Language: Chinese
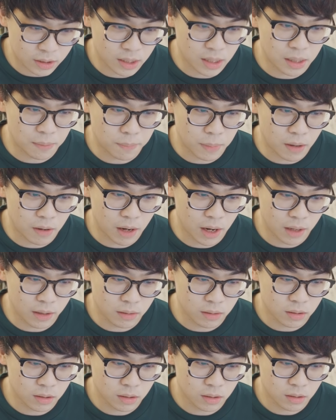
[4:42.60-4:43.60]
当然包
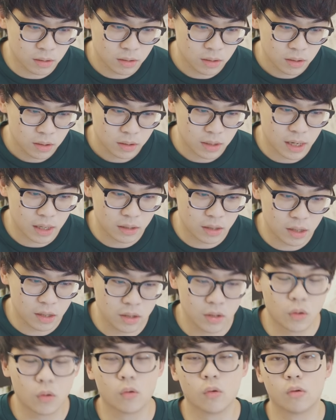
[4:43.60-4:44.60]
含了当天
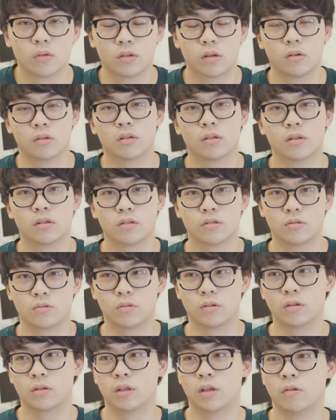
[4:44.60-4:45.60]
的活动的
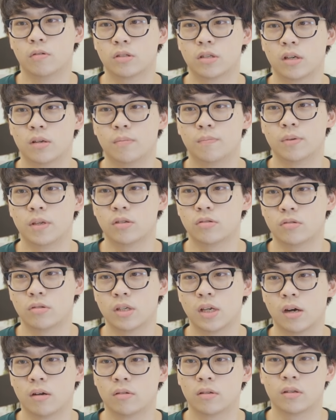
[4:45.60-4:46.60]
所有流程必
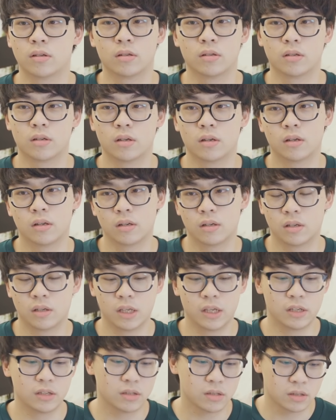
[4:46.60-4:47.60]
须要的，呃，
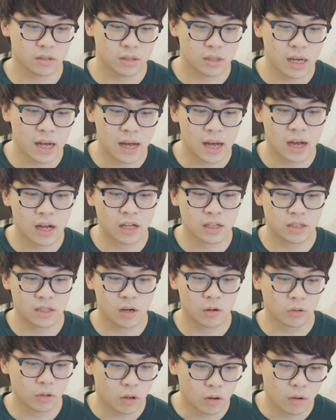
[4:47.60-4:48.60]
饮食啊、
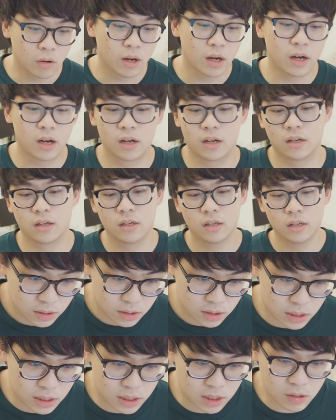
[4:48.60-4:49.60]
交通啊。
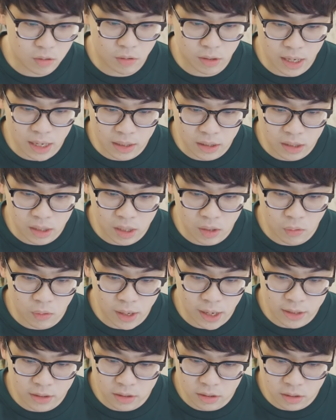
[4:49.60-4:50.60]
即使有干爹，我
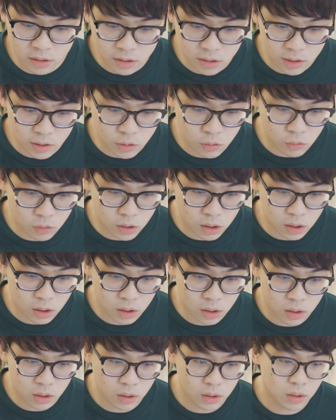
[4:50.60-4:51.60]
还是支出
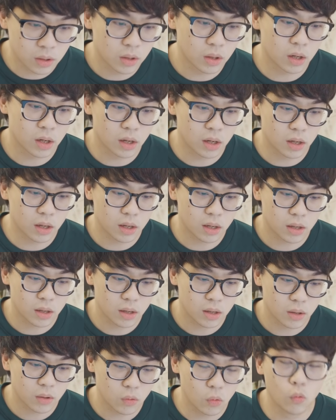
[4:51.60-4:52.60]
了呃
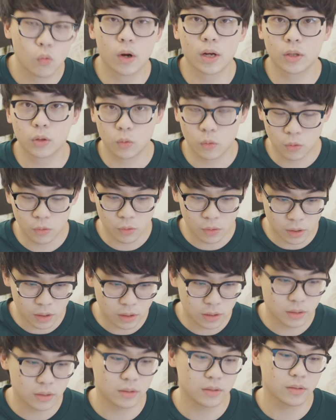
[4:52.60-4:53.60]
五万多
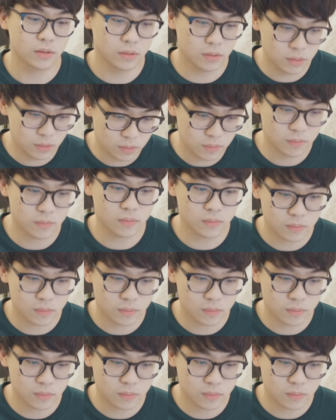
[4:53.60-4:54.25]
元，嗯。